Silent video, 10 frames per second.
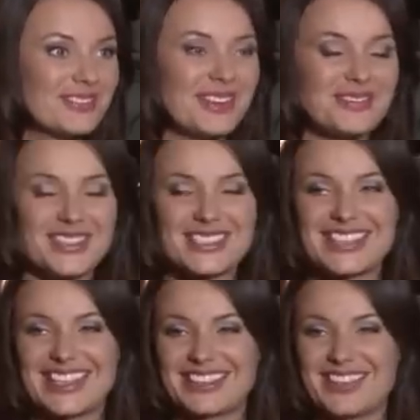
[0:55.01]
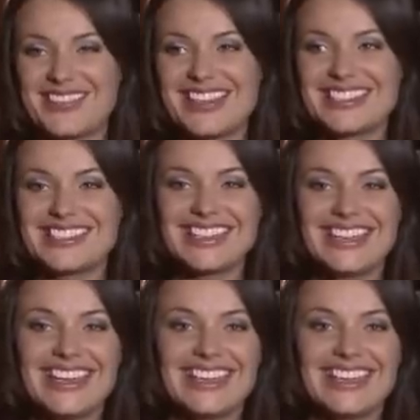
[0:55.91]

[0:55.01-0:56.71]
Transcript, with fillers: время не стоит на месте,